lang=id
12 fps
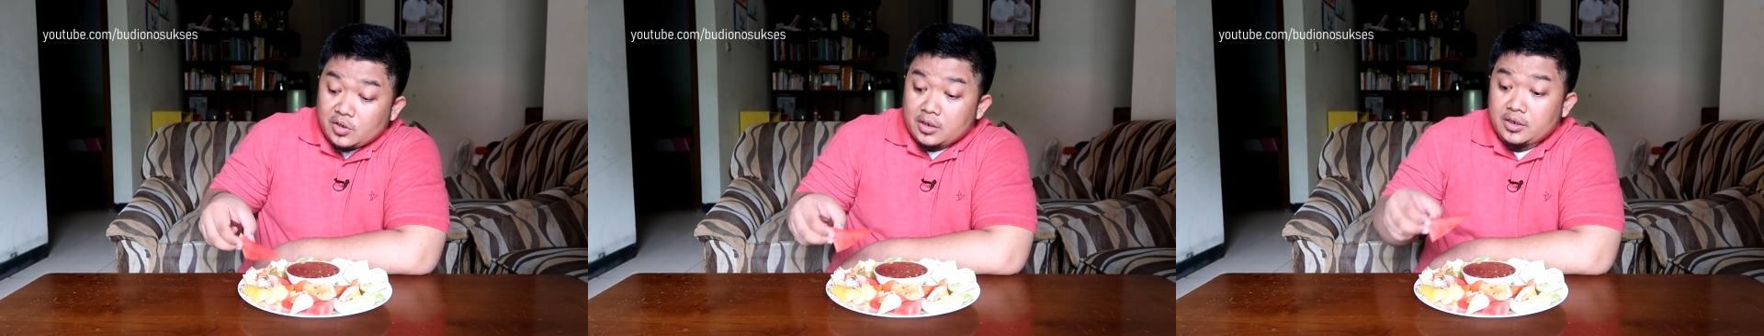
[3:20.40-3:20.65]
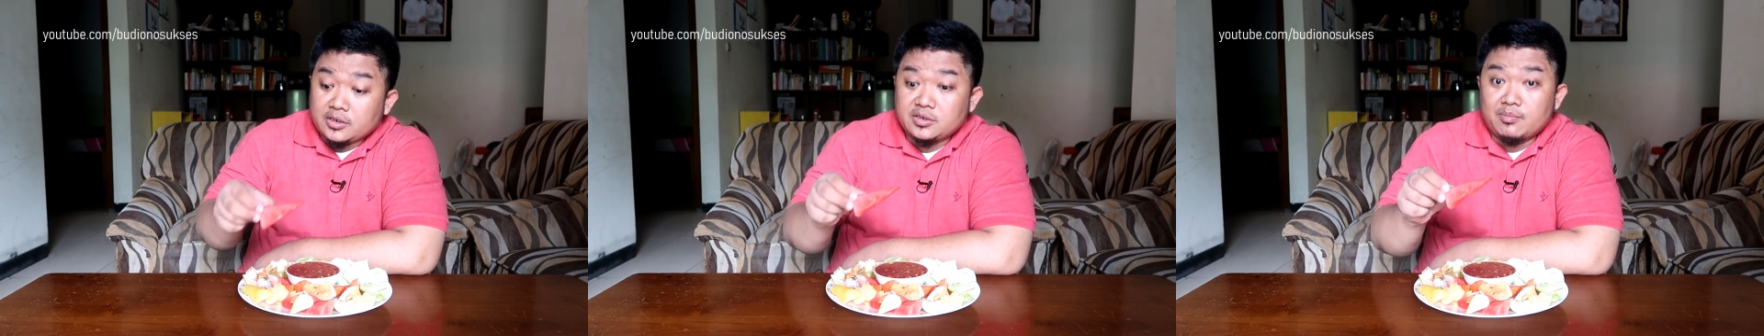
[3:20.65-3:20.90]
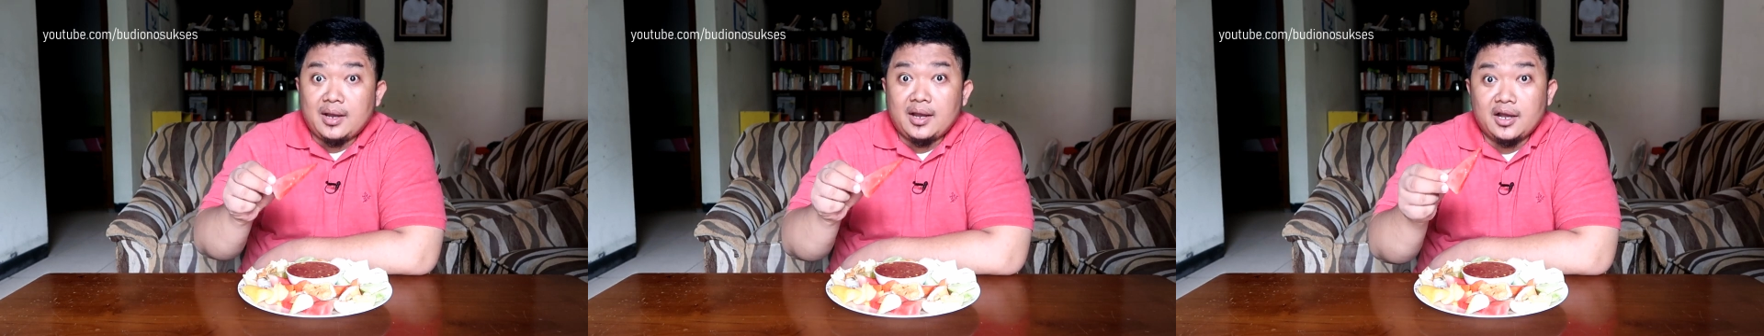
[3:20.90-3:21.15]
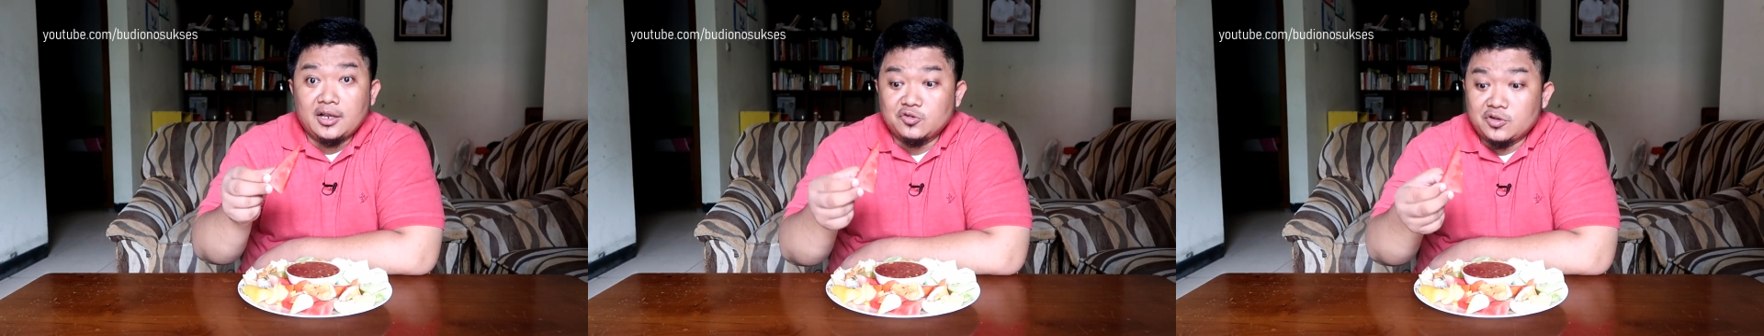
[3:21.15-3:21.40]
ada
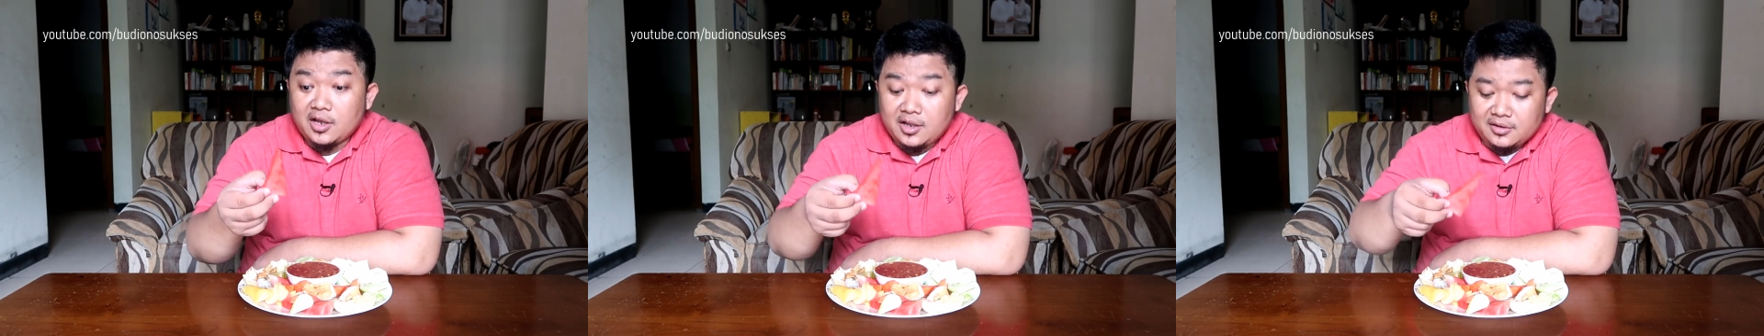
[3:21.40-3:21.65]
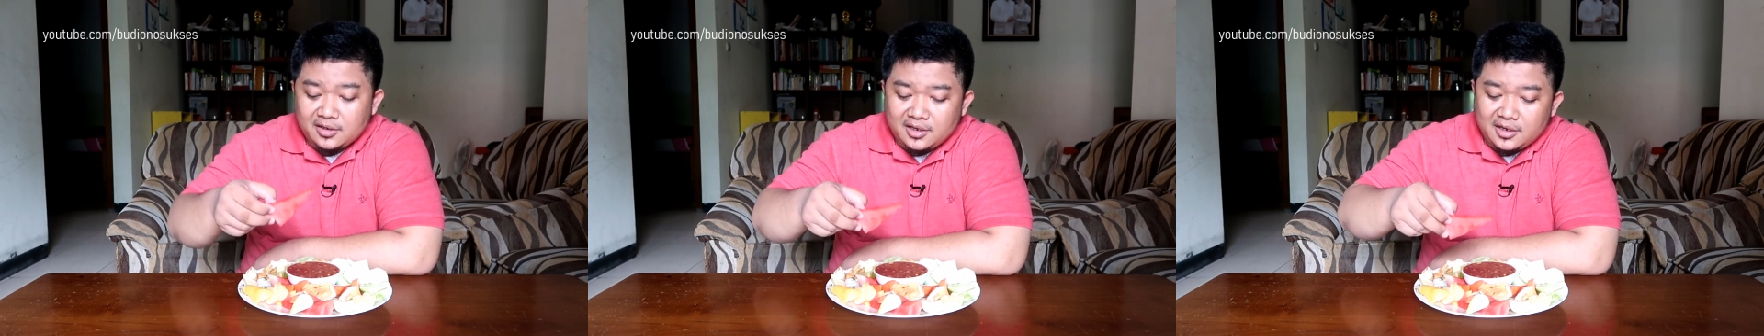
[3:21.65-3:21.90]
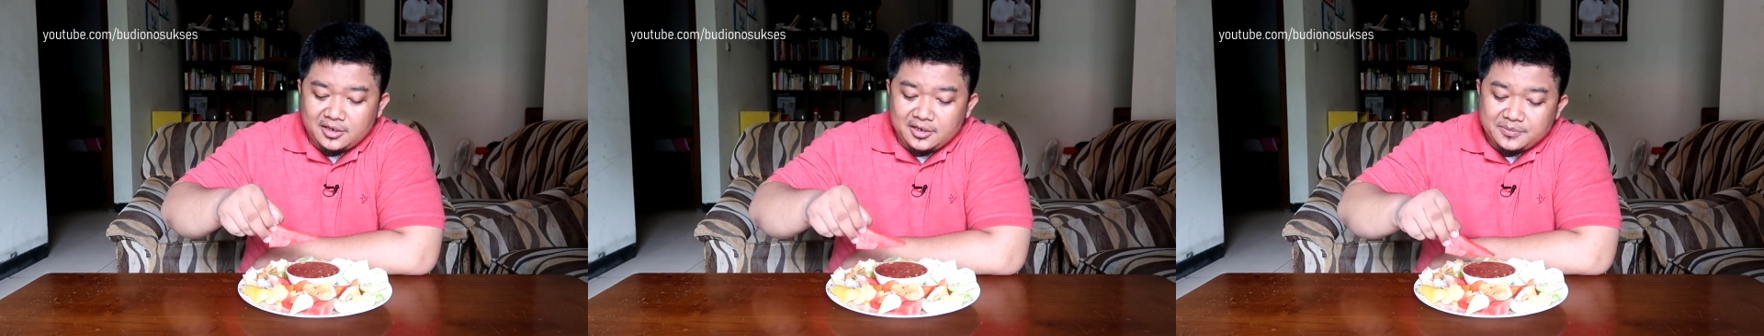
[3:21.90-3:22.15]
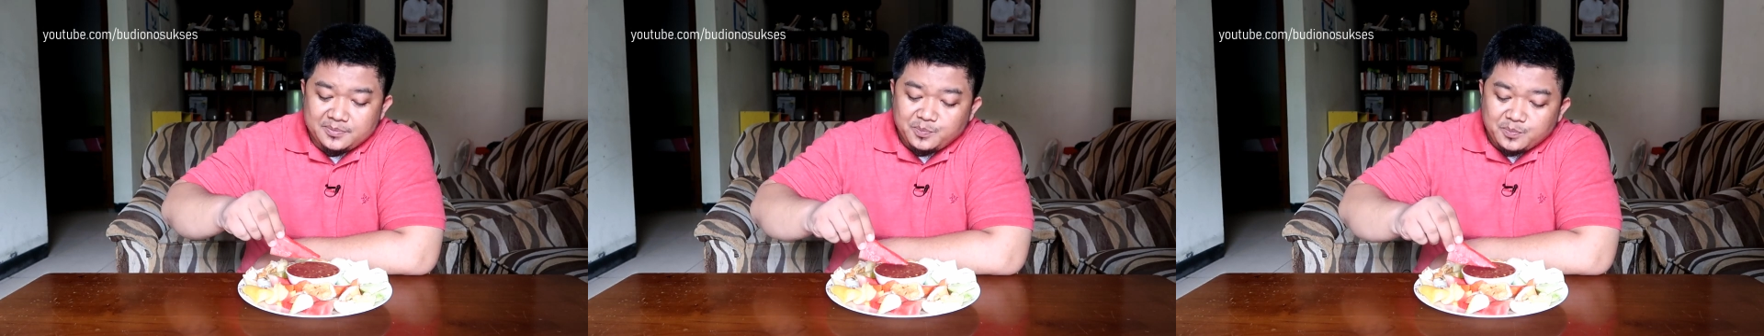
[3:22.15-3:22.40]
semangka juga nah,
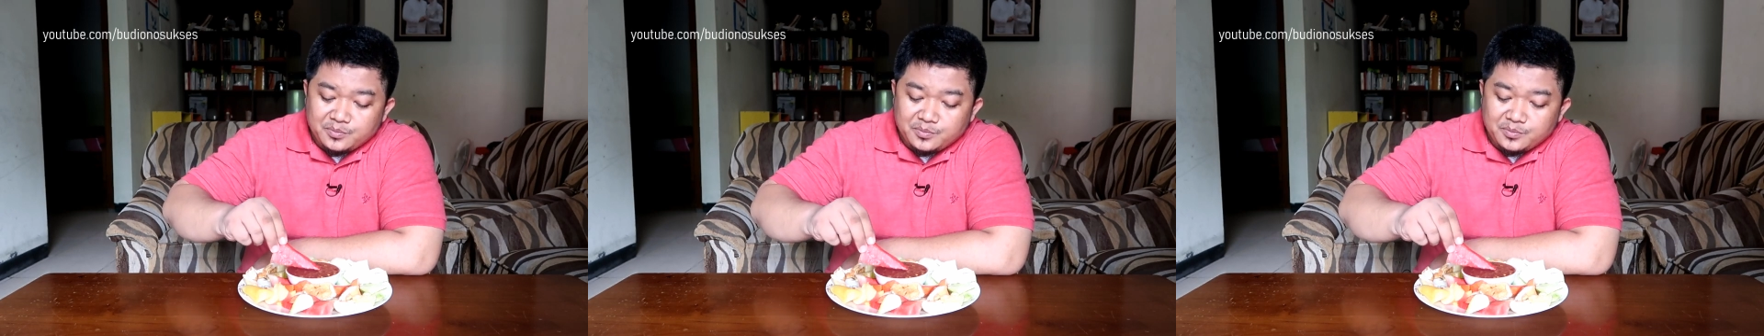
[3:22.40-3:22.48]
ini